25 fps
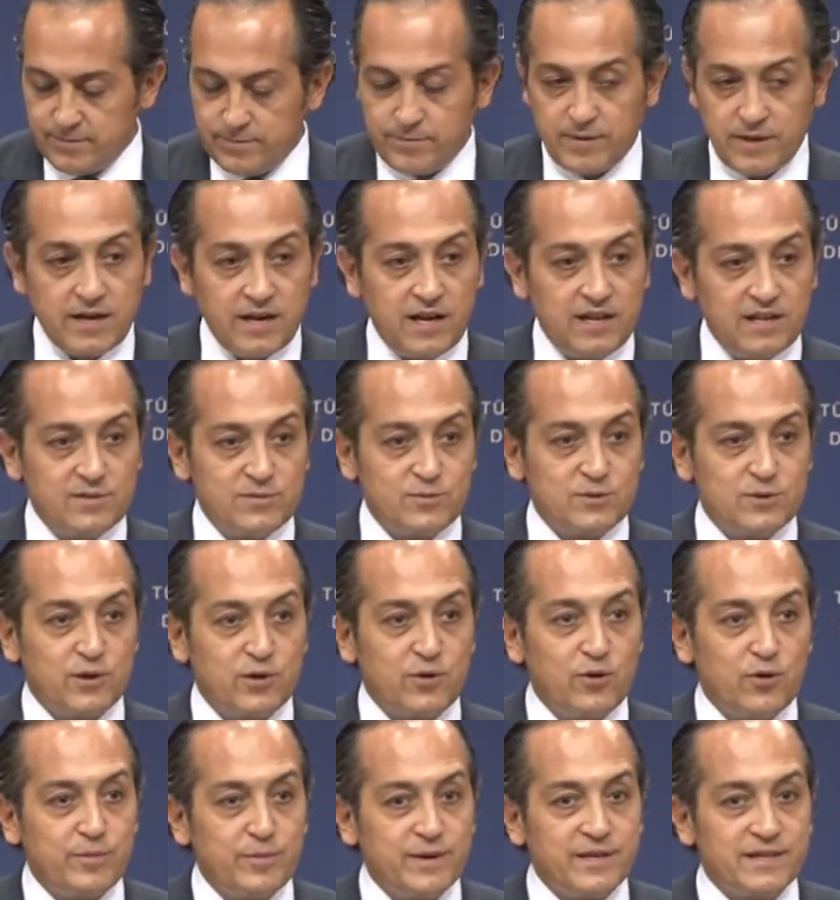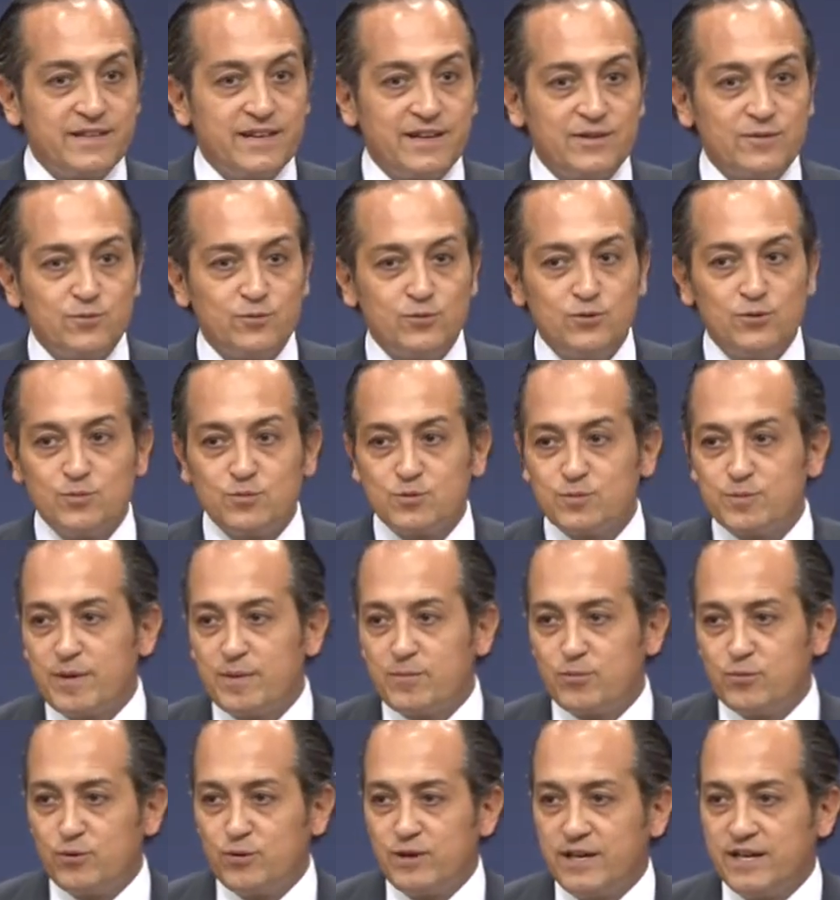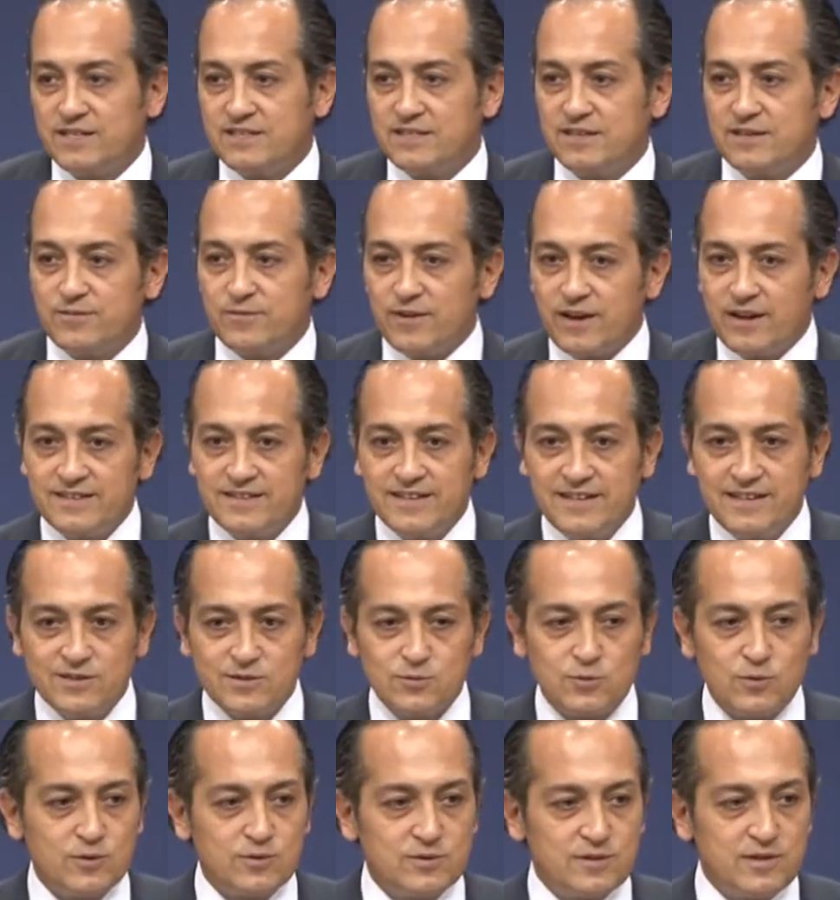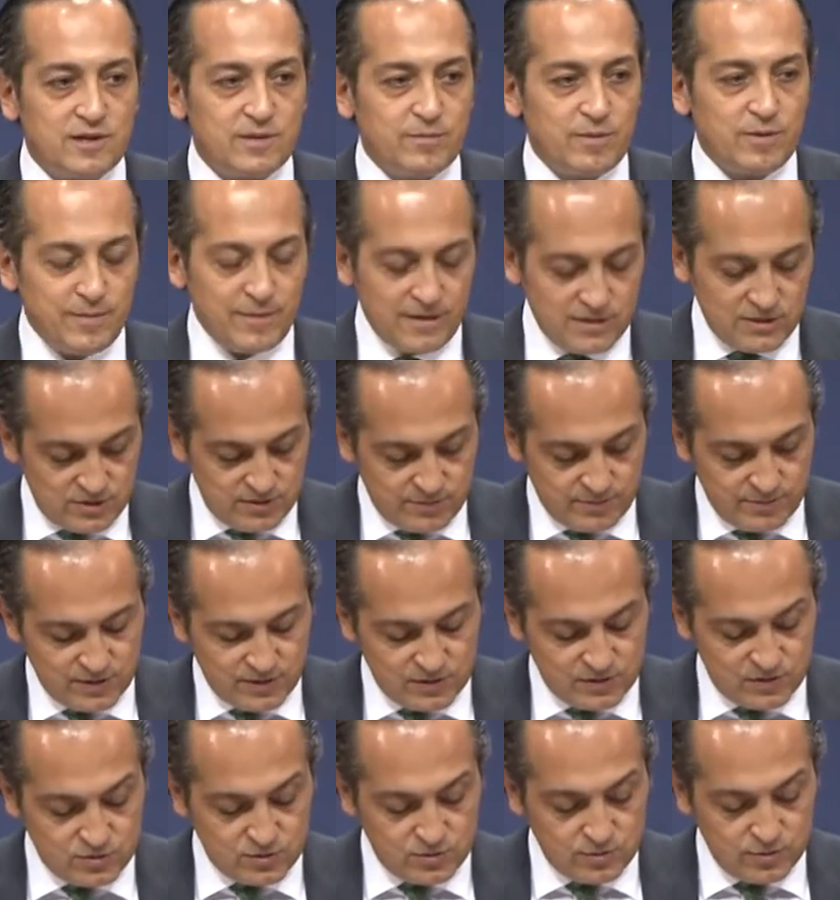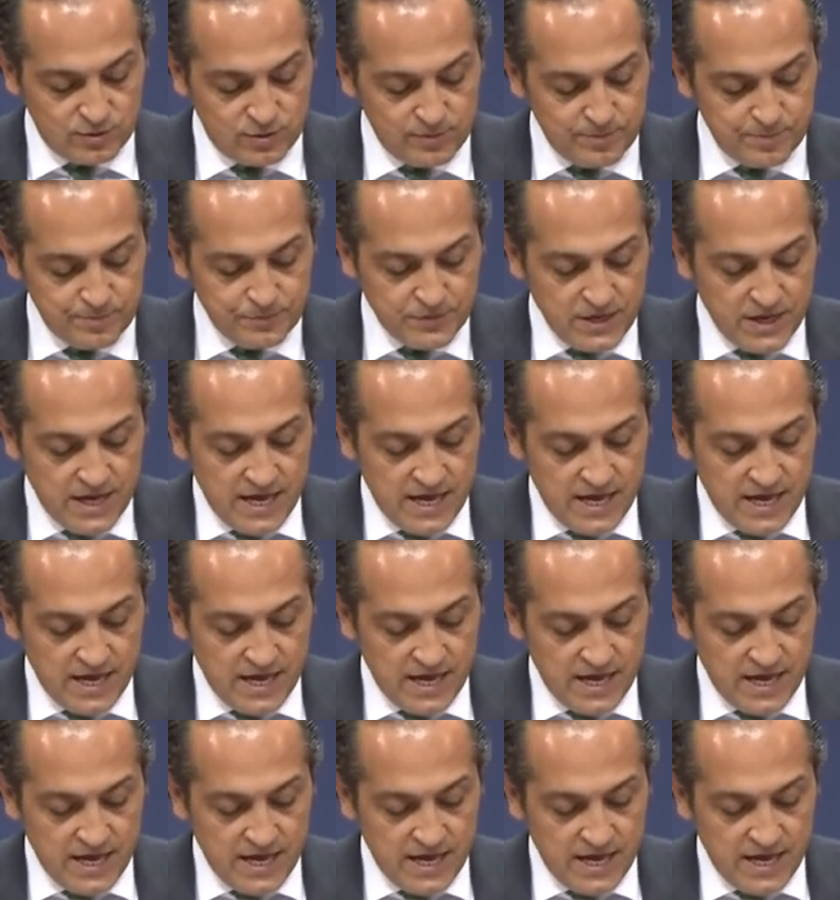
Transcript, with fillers: bakanlığımızda görmekten duyduğumuz memnuniyeti ifadeyle sözlerime başlamak istiyorum.